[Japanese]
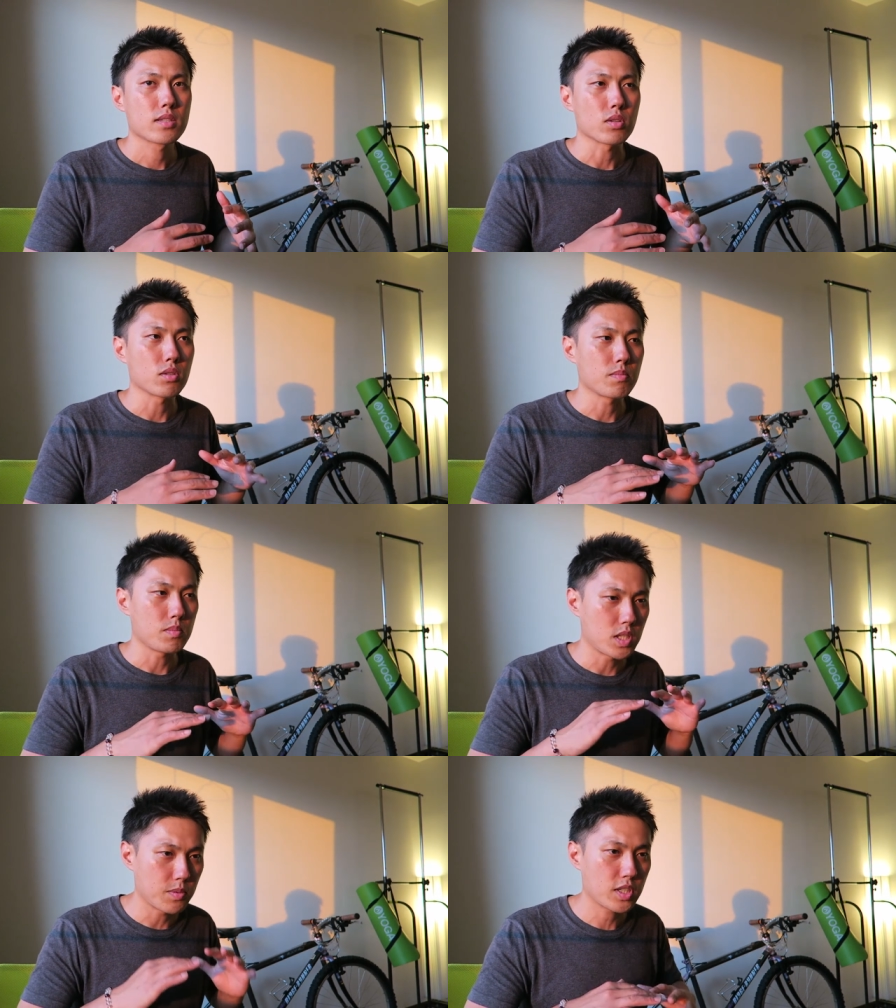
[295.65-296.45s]
その
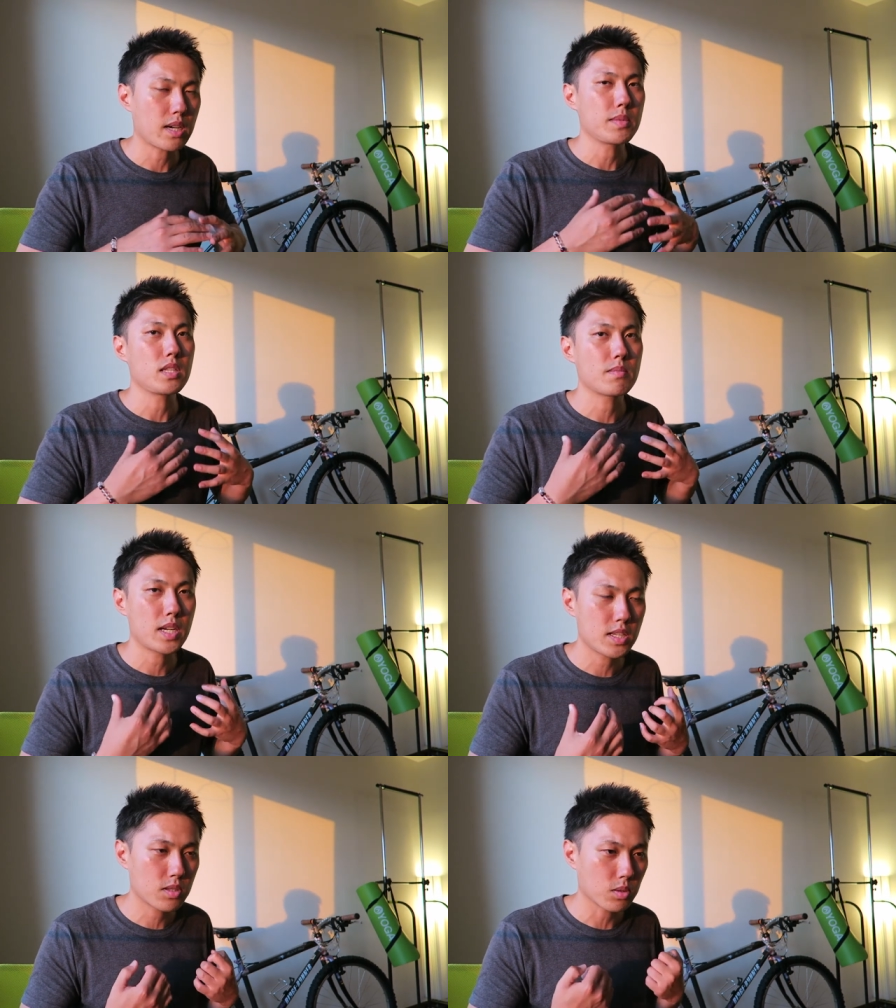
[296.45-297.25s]
自分が
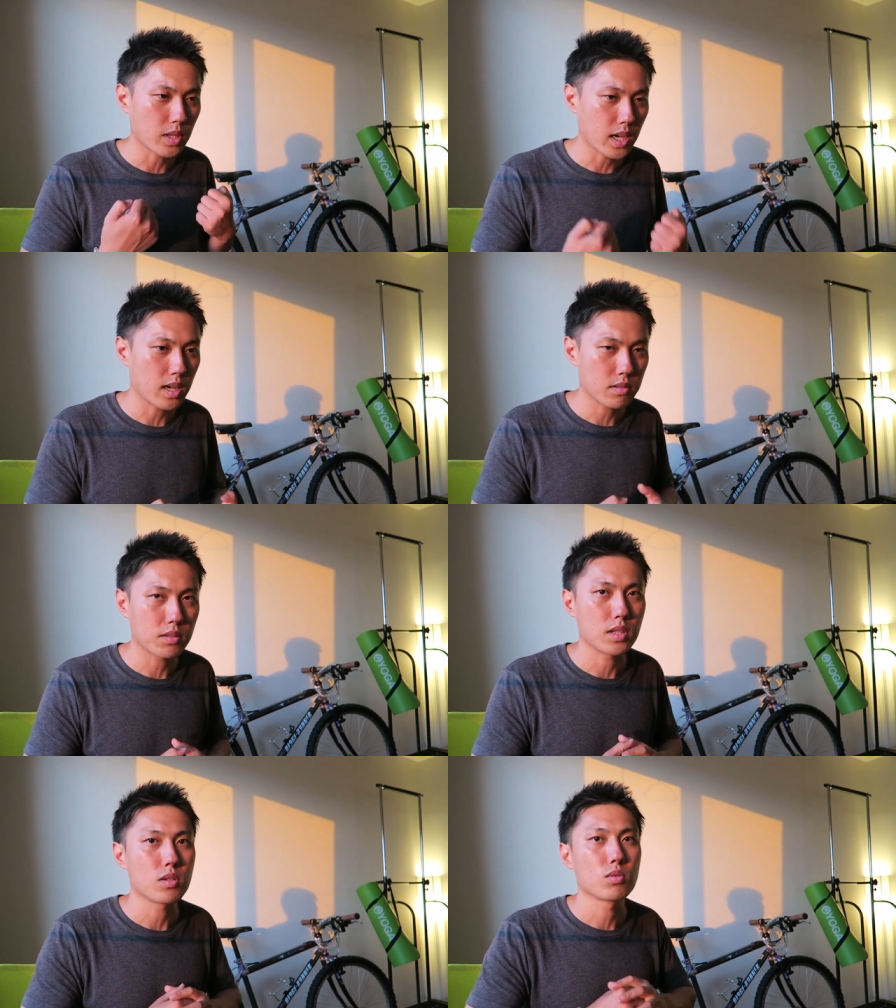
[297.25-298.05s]
ミニマリストであ
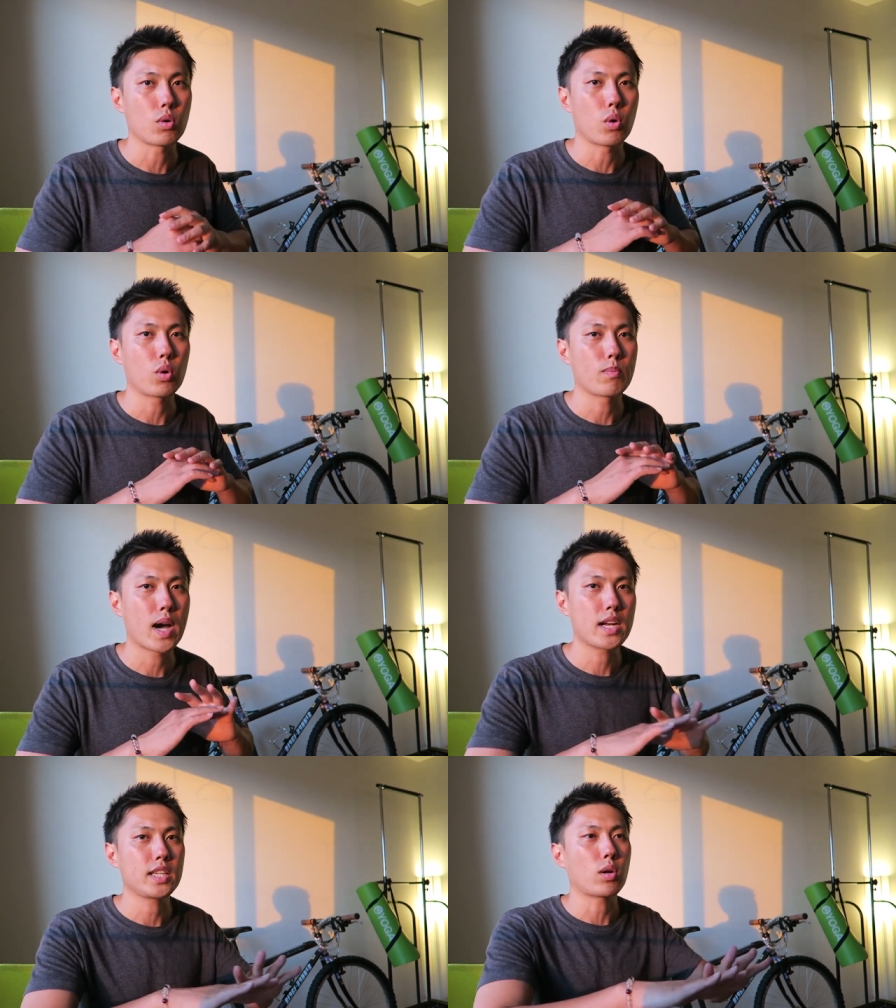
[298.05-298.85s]
るっていうのを
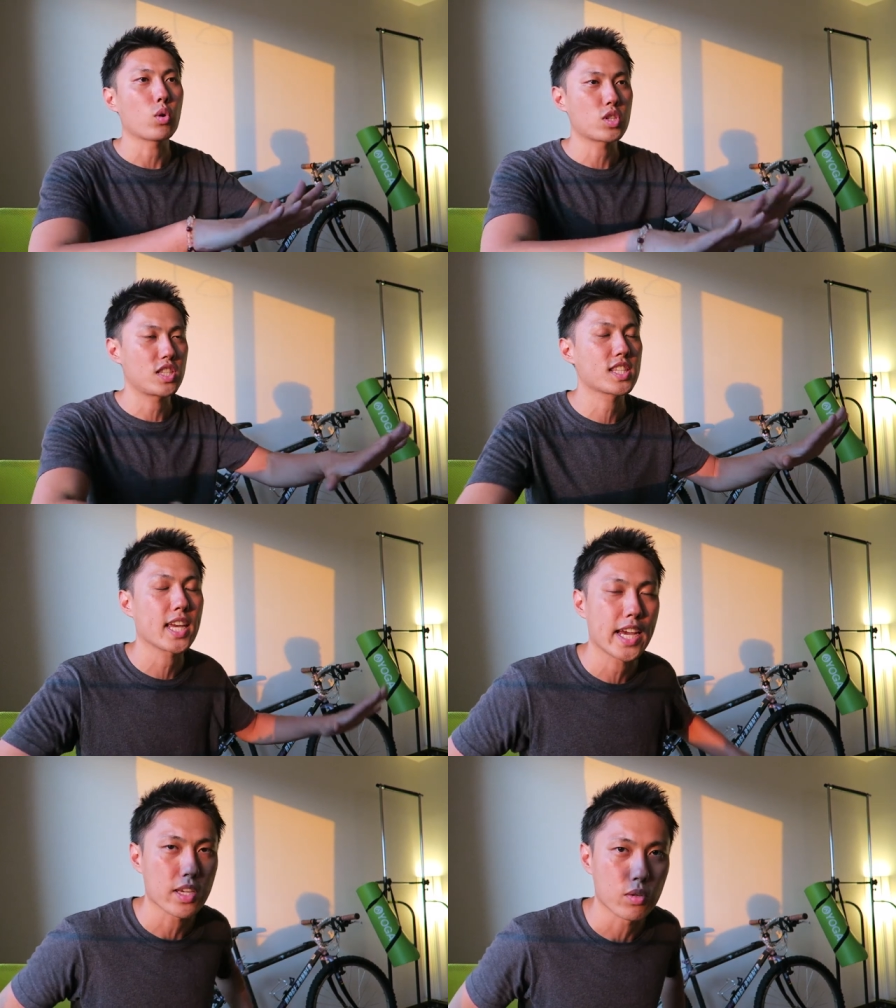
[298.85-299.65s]
周りに押し
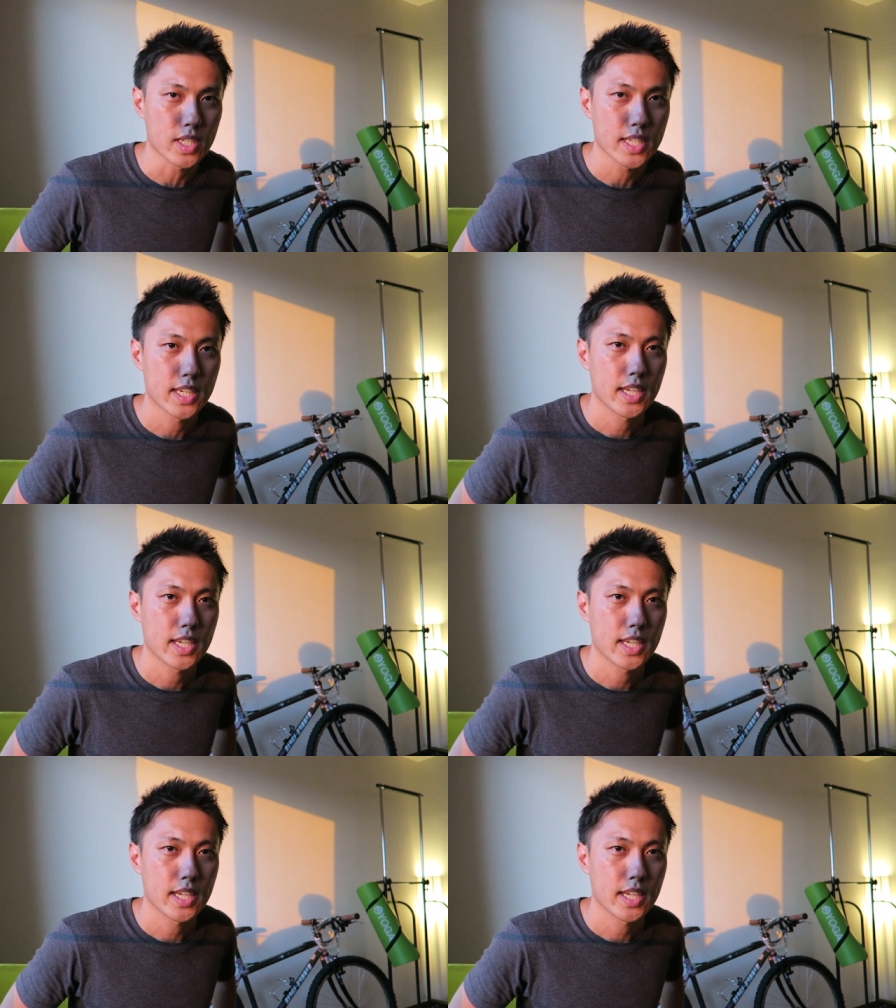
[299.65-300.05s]
付けないように、